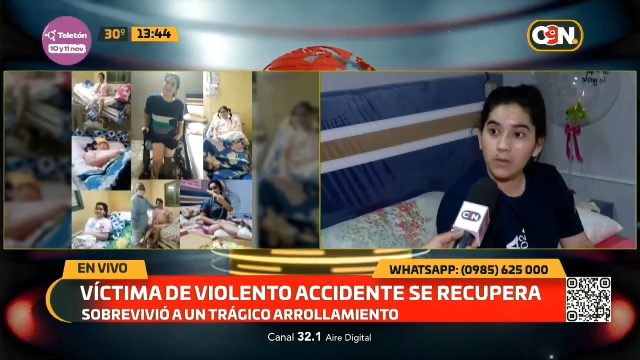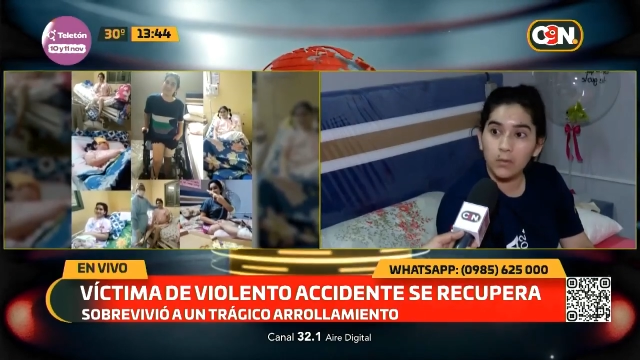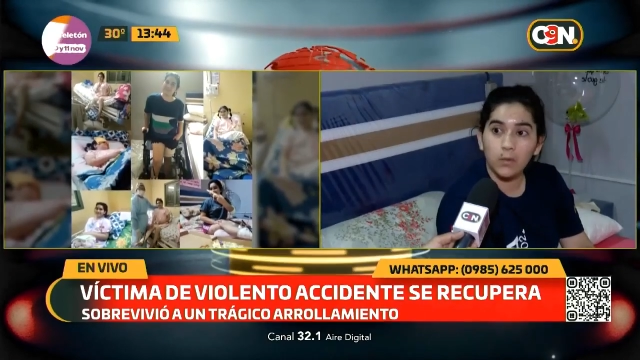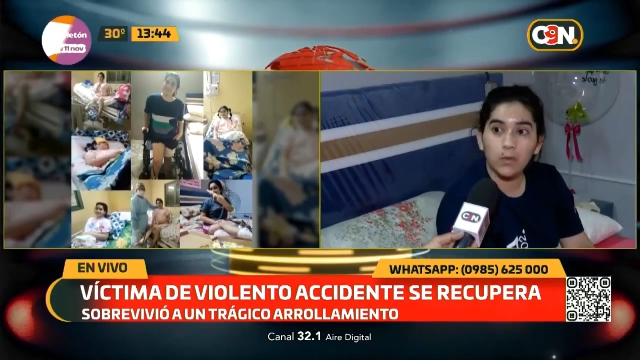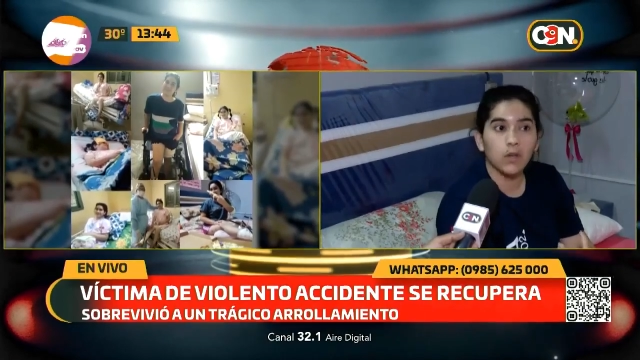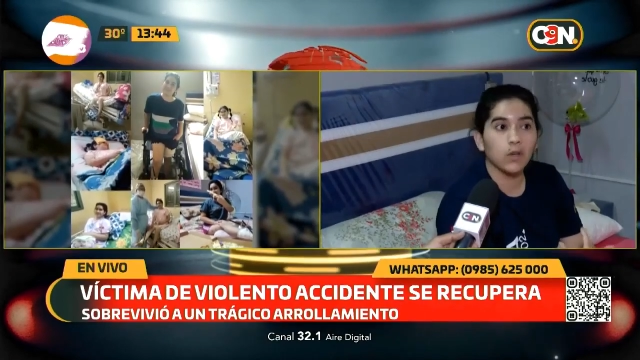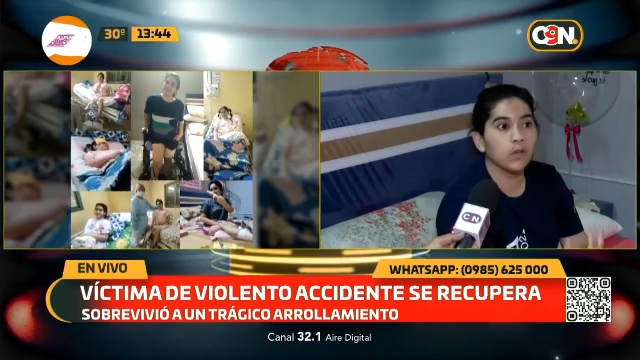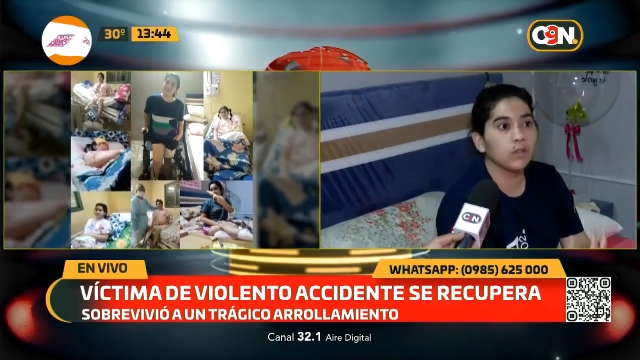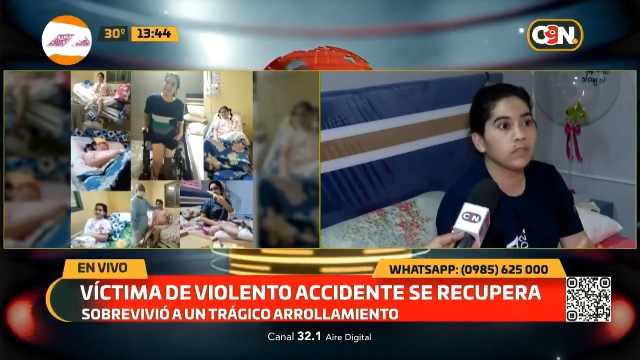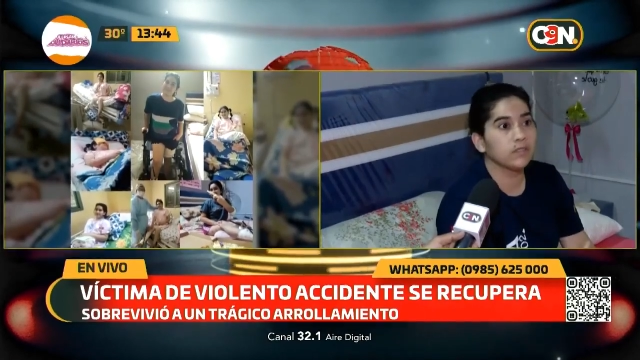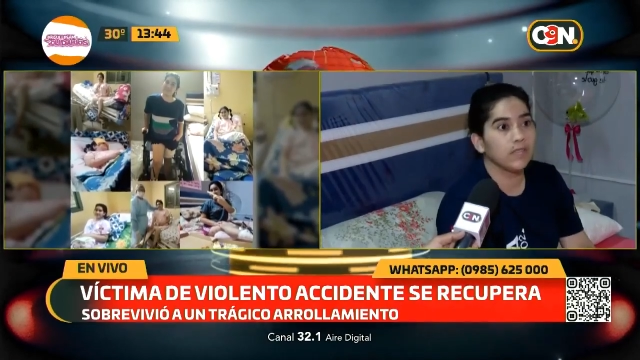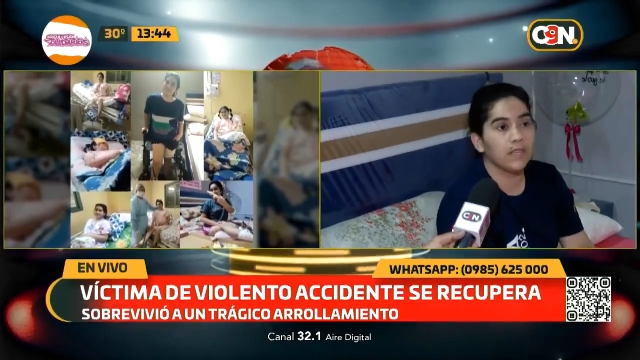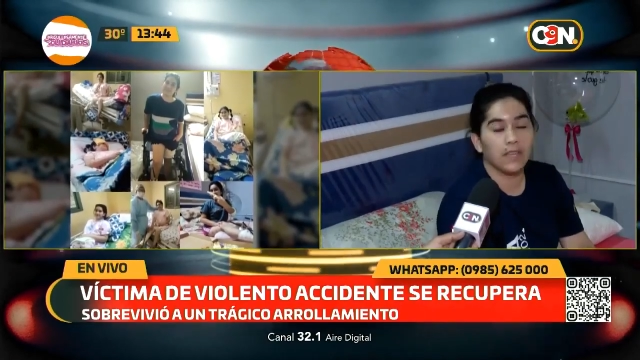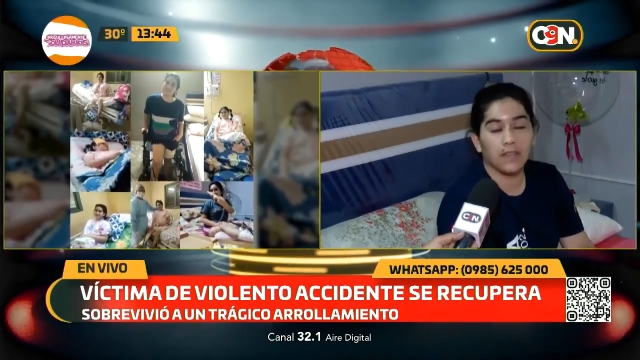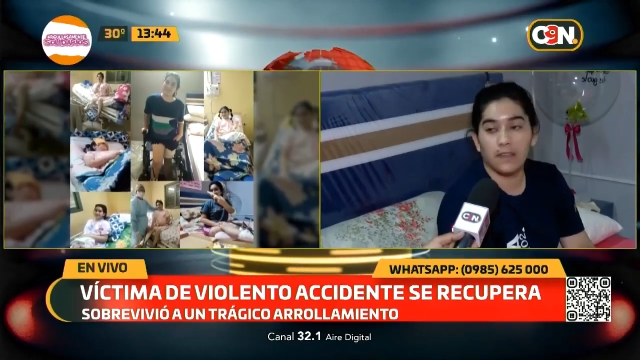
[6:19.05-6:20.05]

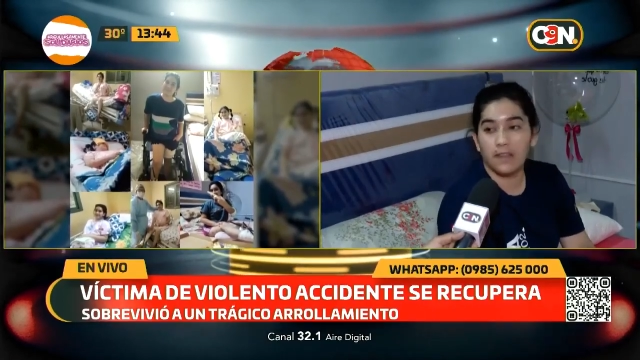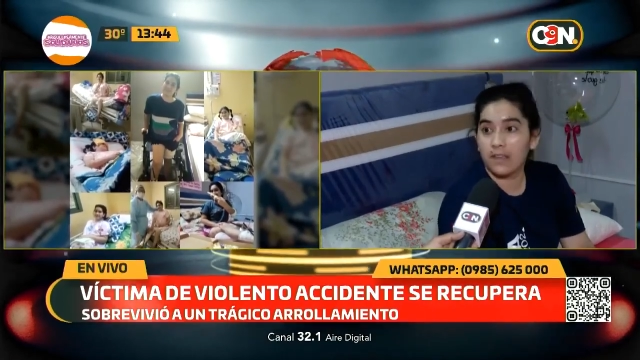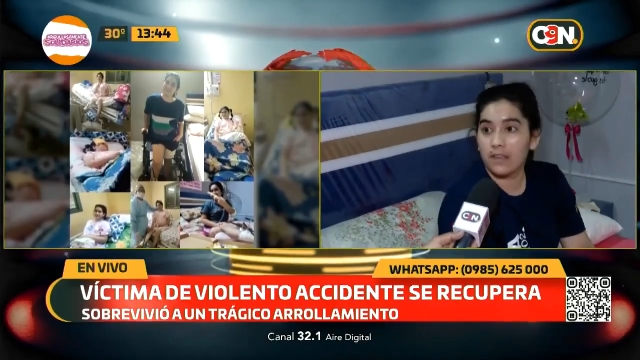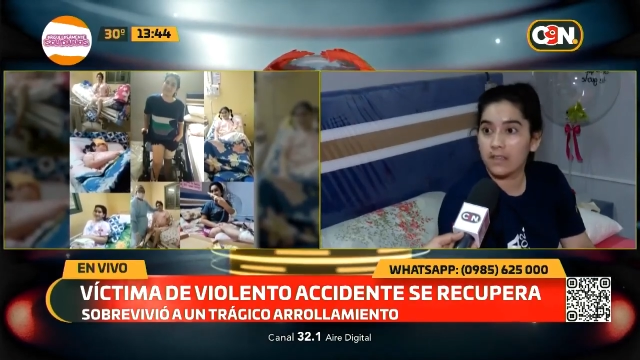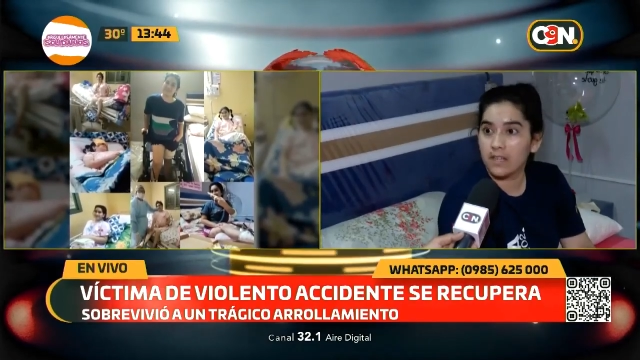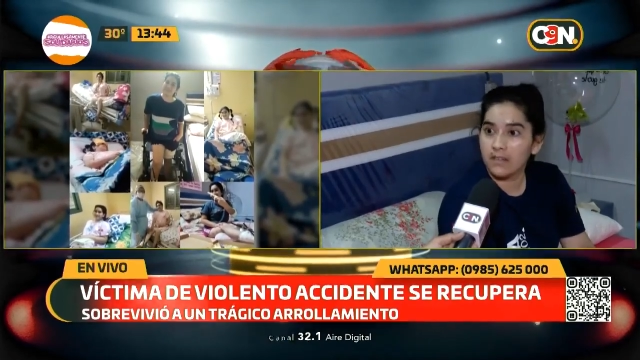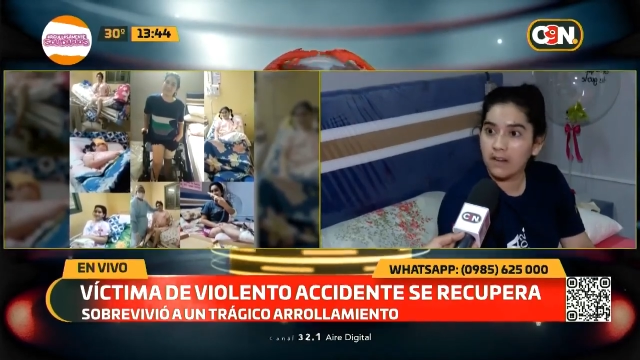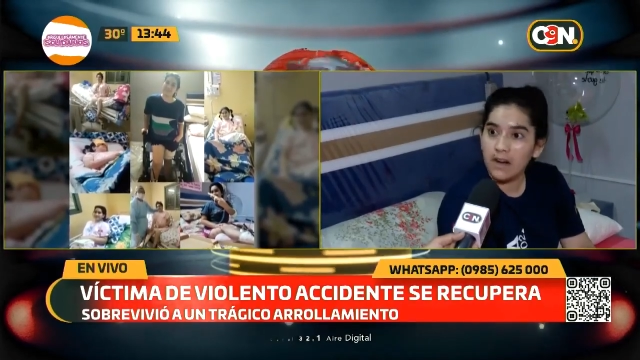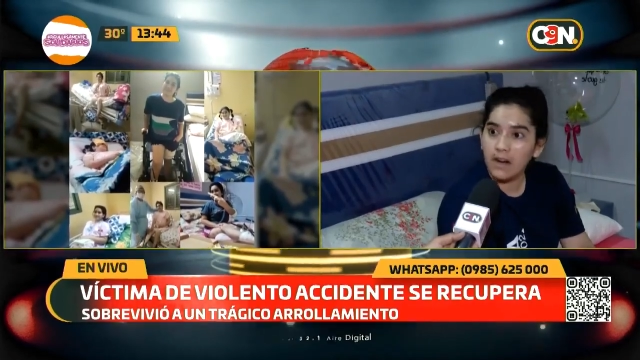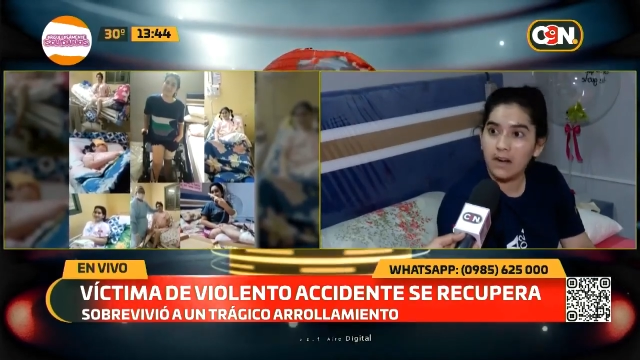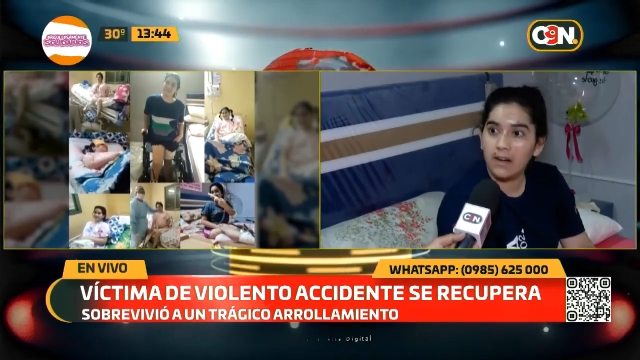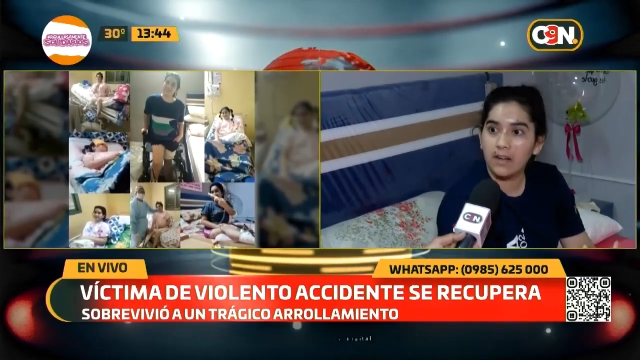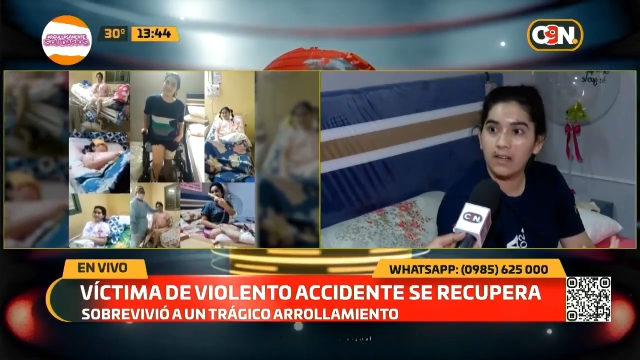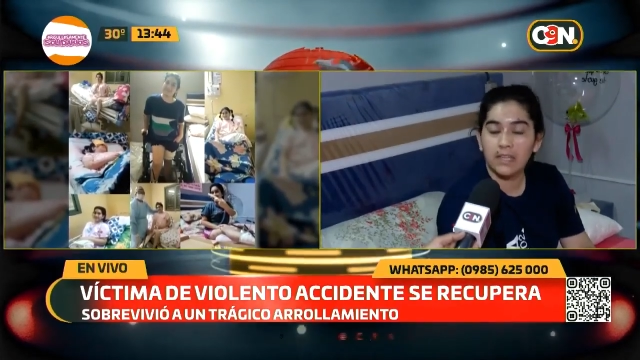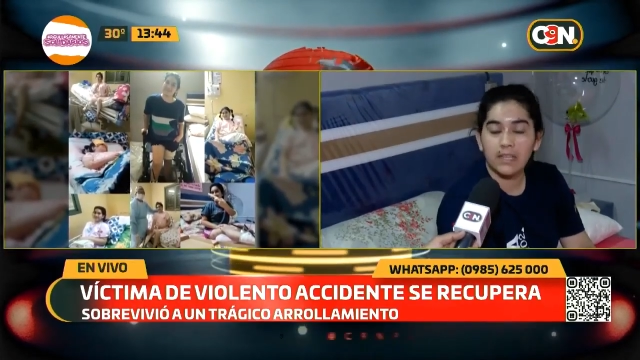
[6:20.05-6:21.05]
estudios, eh, dejé de
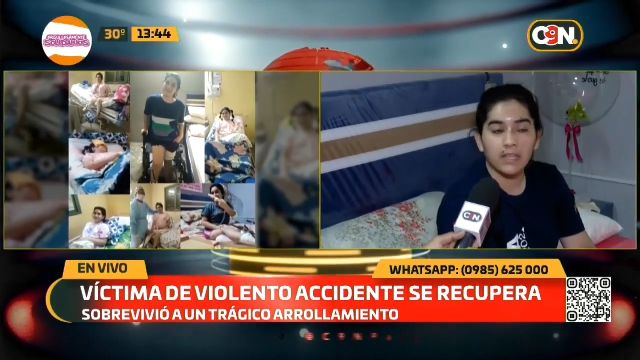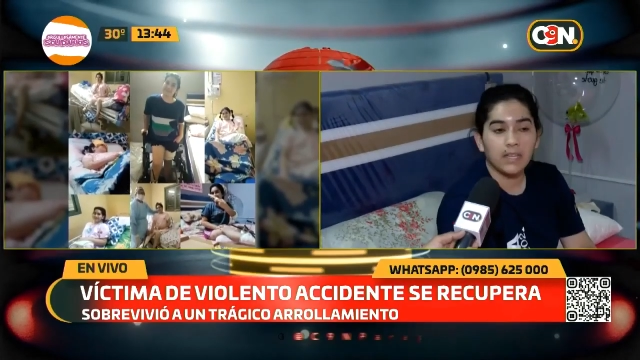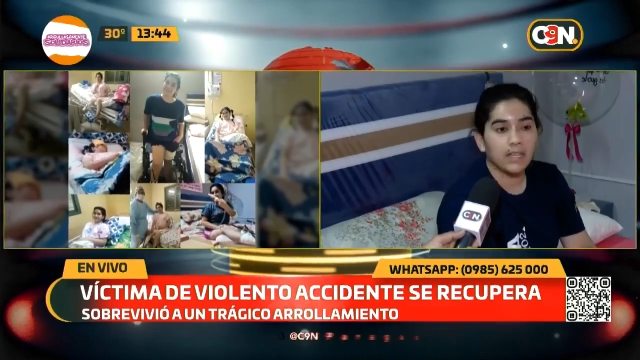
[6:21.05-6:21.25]
trabajar